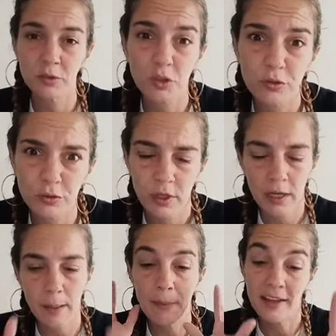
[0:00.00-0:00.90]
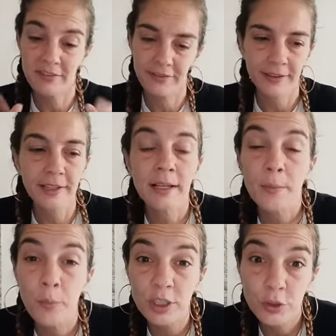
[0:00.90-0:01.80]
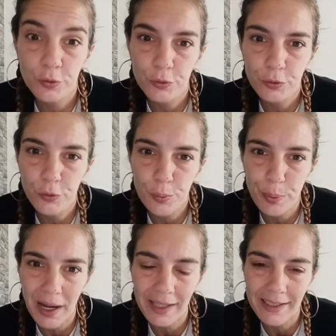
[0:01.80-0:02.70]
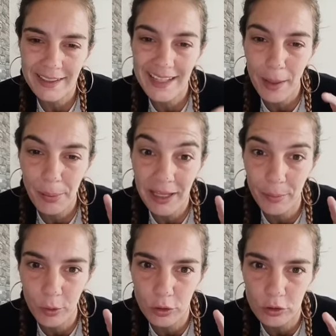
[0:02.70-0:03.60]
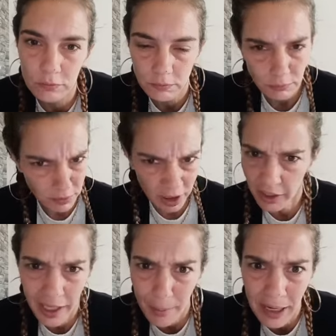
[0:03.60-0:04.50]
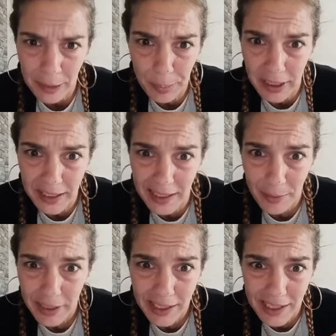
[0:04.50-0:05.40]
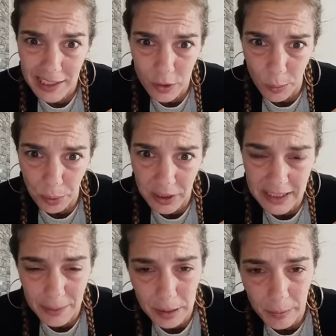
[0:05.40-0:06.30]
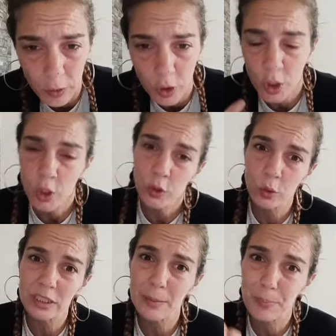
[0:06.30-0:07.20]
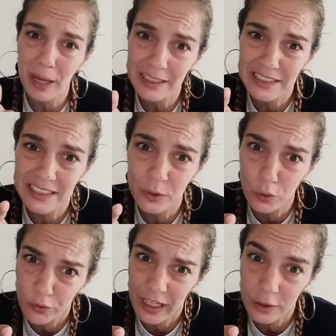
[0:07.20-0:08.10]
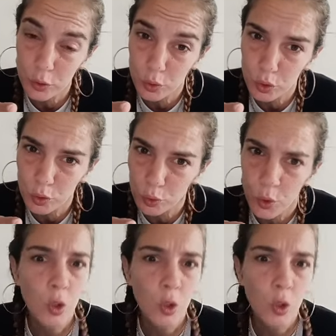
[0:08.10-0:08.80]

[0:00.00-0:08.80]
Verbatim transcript: On s'en fout. Bref, moi je suis venue vous parler d'imprimantes. Il y a la marque payer des 1000 et des 100 pour des imprimantes. Donc c'est parti, j'ai trouvé la solution.